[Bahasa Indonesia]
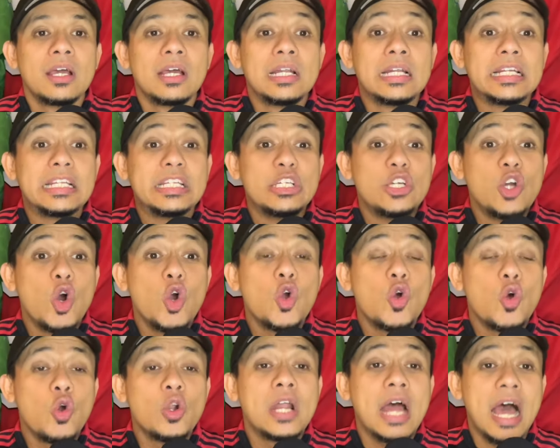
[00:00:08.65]

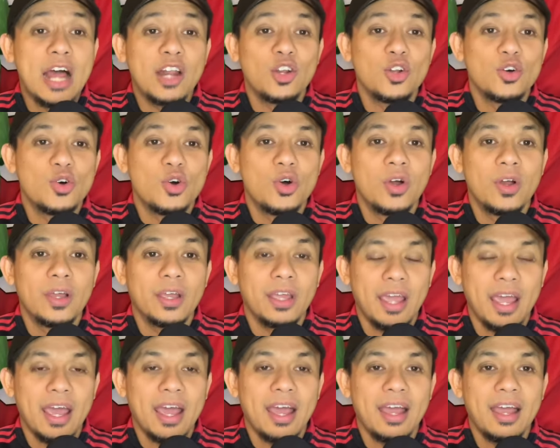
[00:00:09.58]
Diogo Dalo
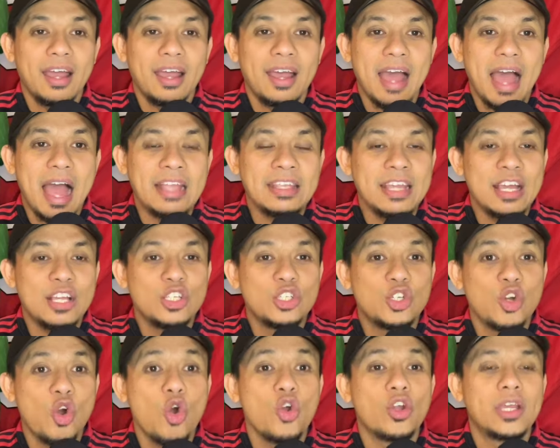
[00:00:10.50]
ya Hanya
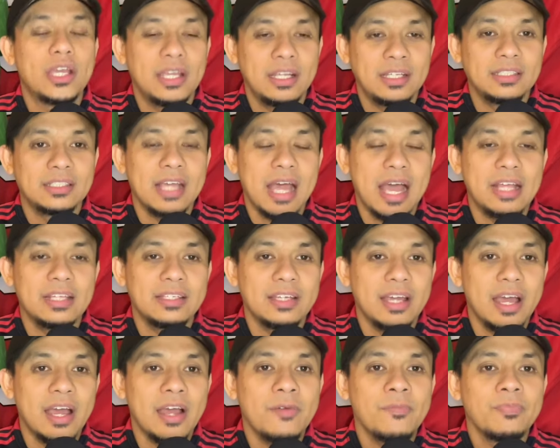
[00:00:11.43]
jogging
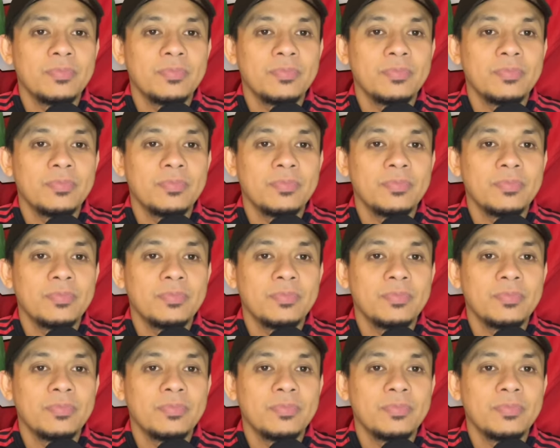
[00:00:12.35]
saja